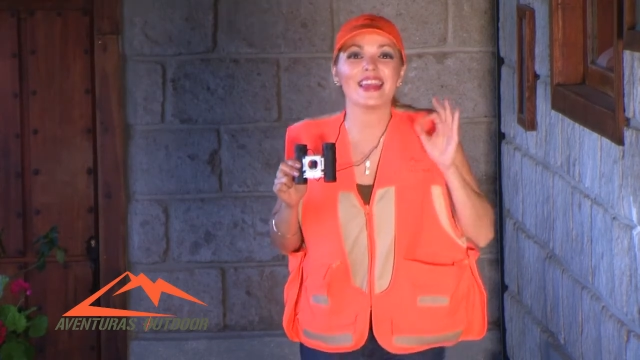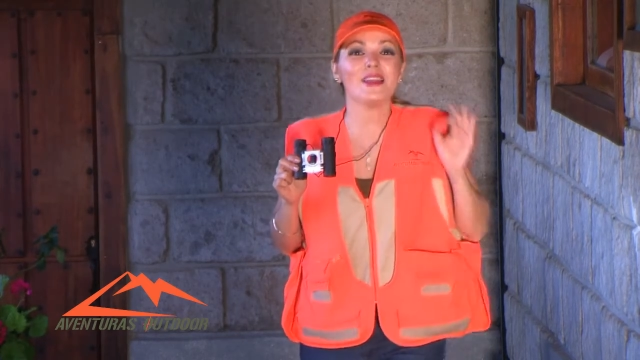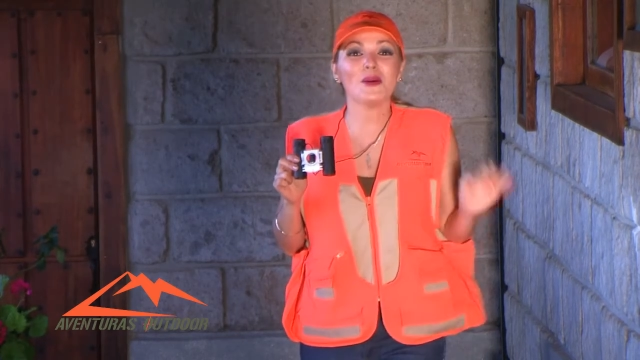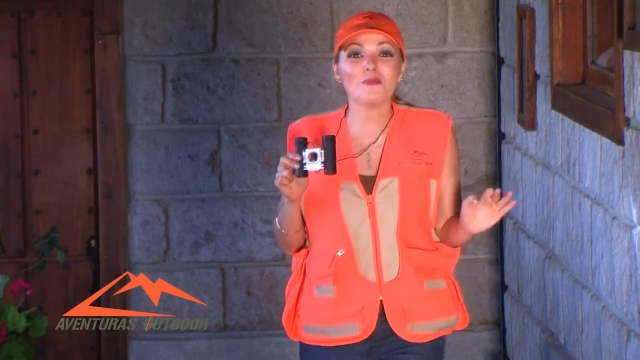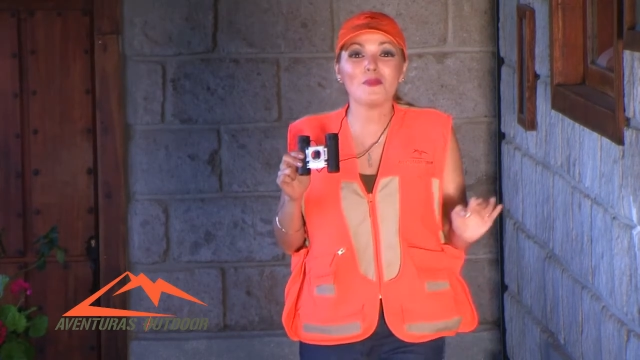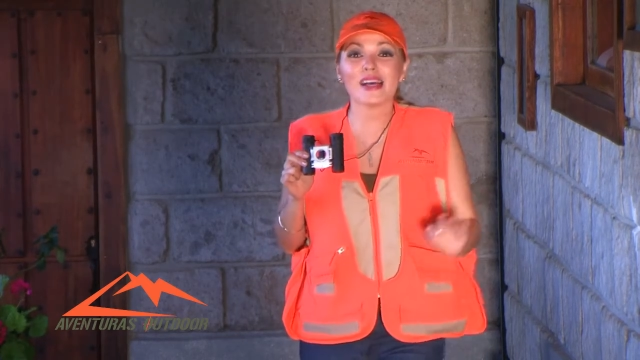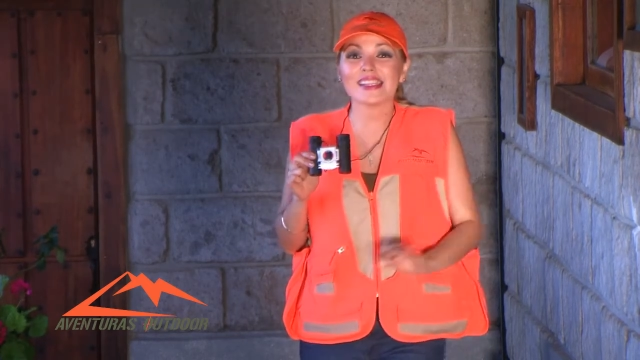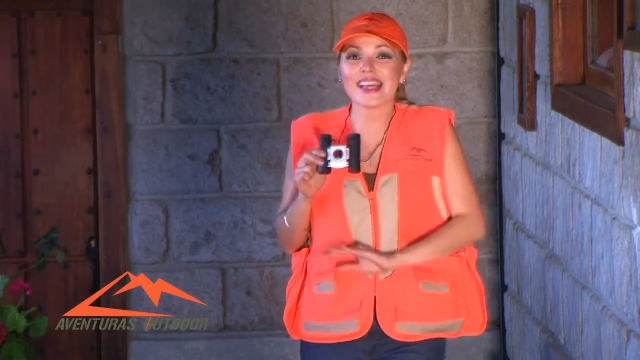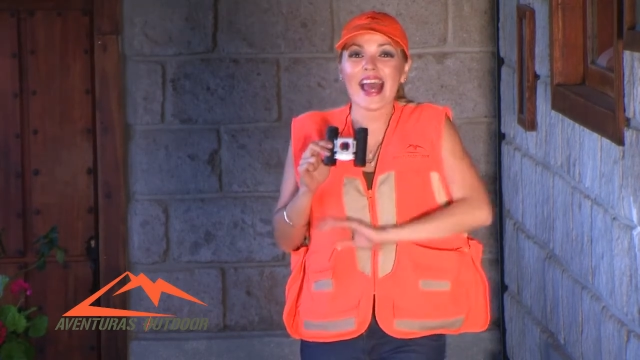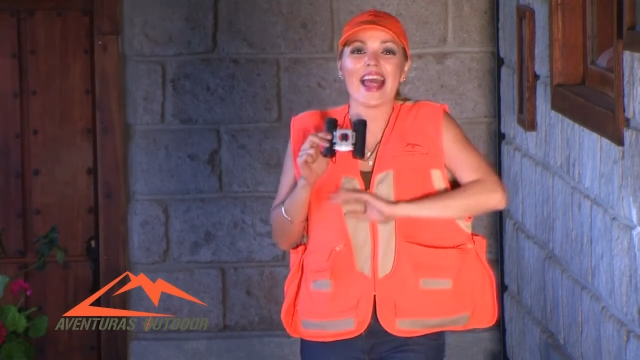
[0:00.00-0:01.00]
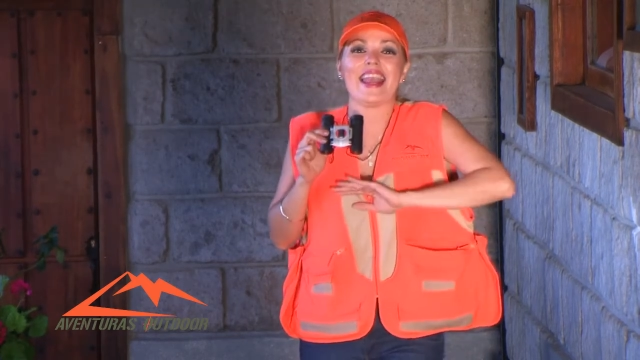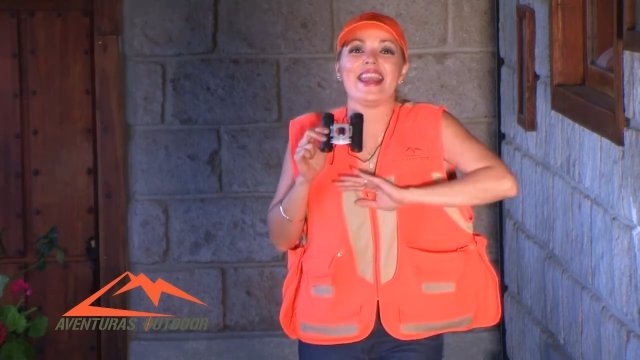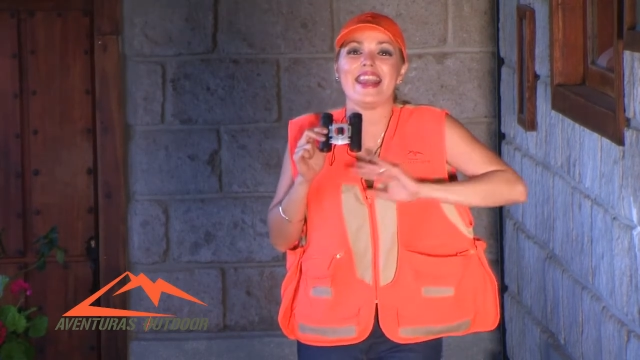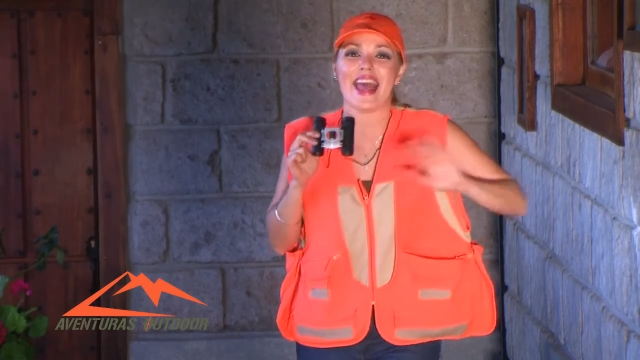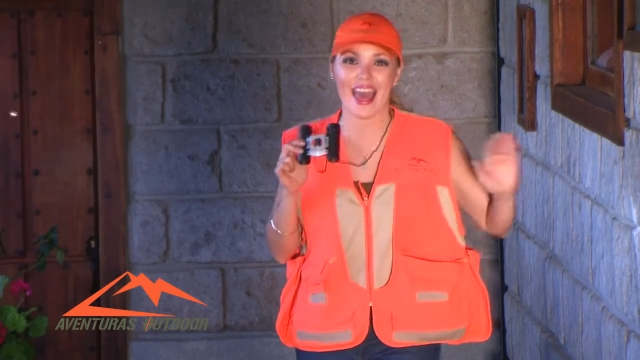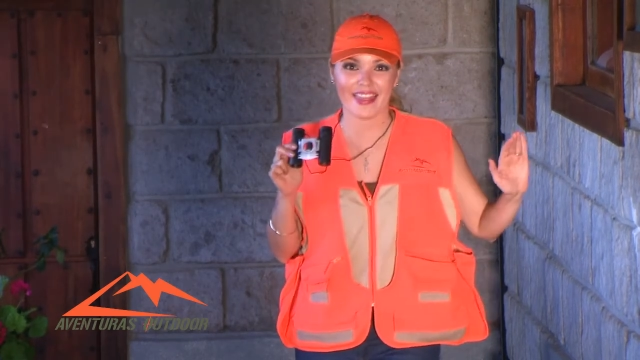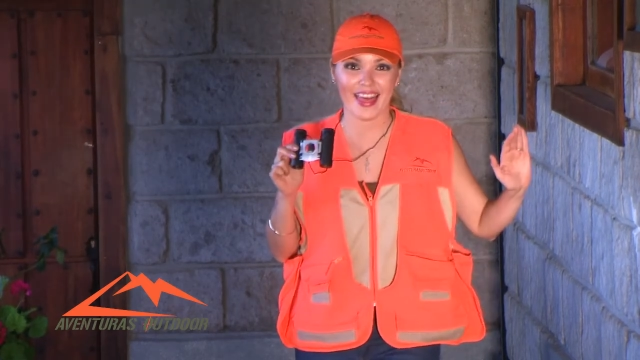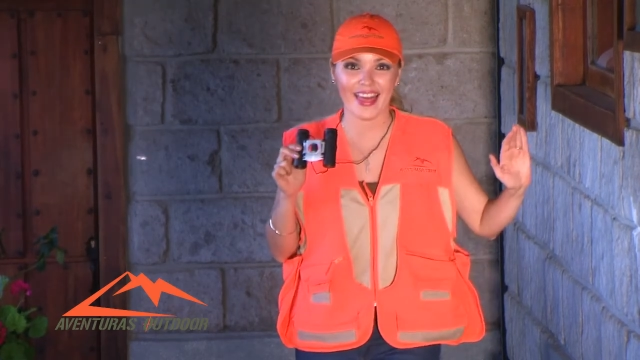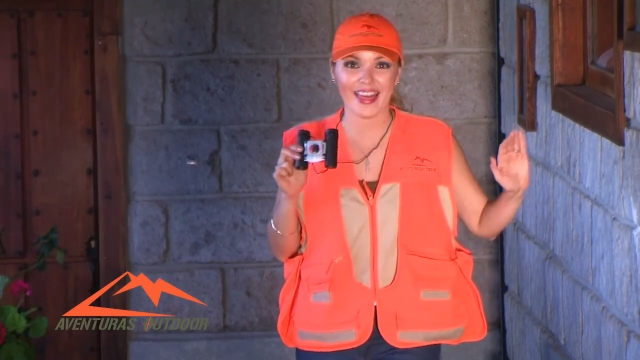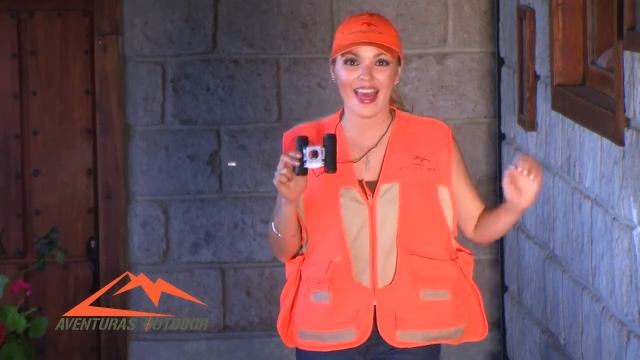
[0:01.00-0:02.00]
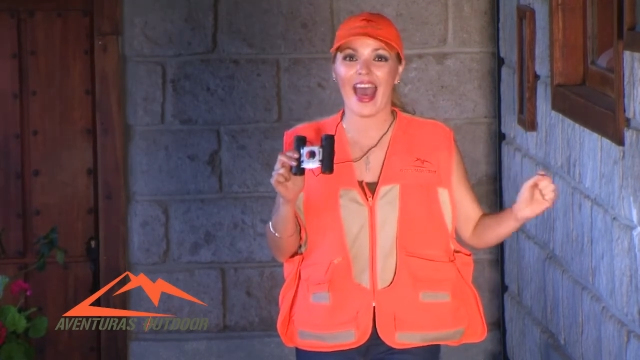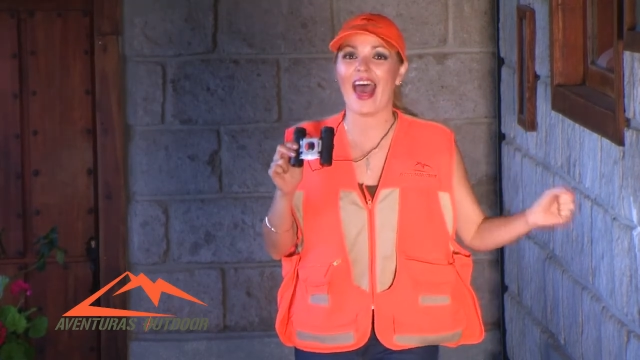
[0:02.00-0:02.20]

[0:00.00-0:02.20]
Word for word: y no pasa nada.